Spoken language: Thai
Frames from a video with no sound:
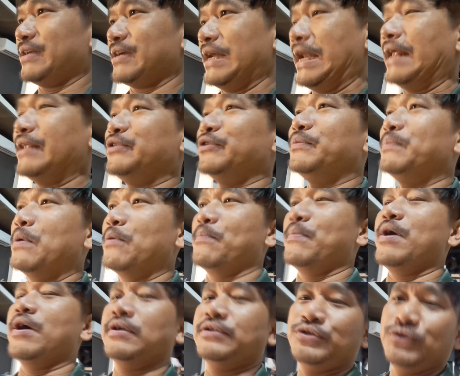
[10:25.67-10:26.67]
อะไรจุดบก
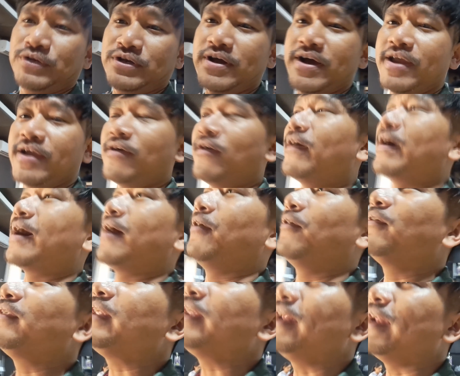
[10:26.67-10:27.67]
พร่องจุดด้อยของเขา
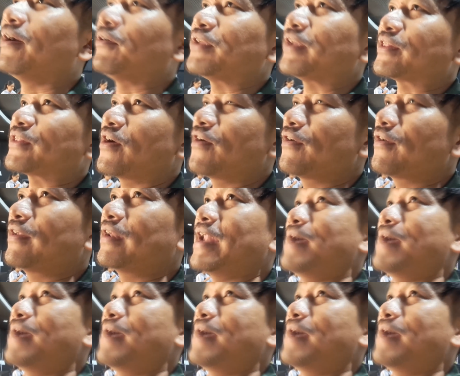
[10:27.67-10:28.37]
ที่เราจะต้อง